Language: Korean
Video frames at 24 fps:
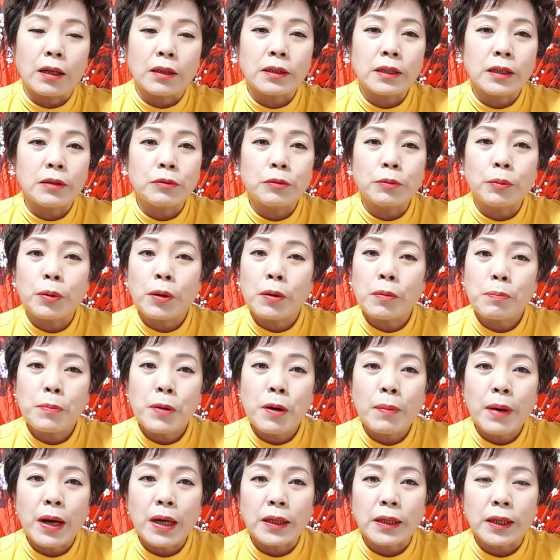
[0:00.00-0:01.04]
그래도
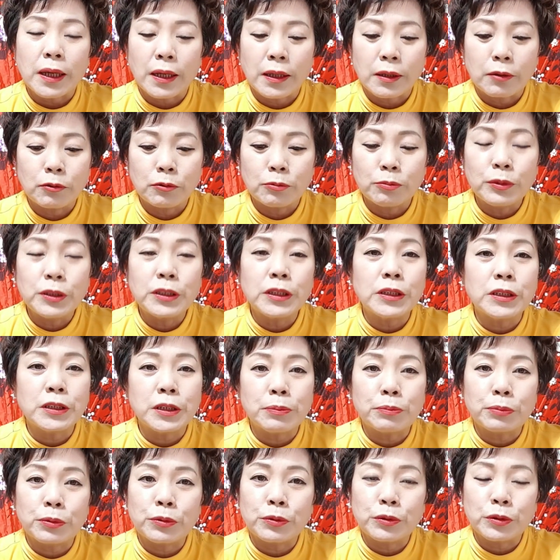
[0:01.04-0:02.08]
평범하게
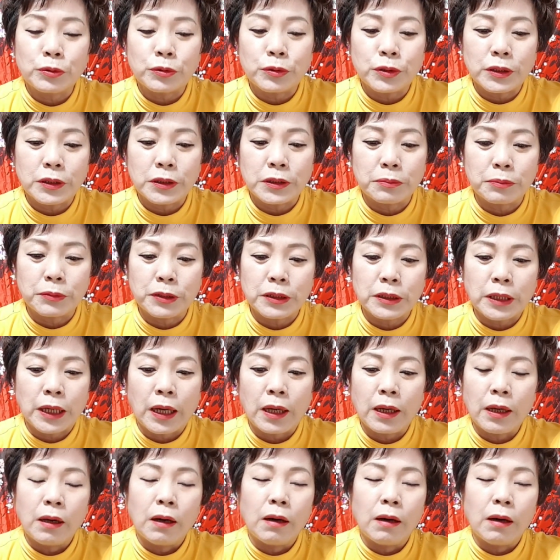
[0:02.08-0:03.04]
움직이실 분들도 있습니다.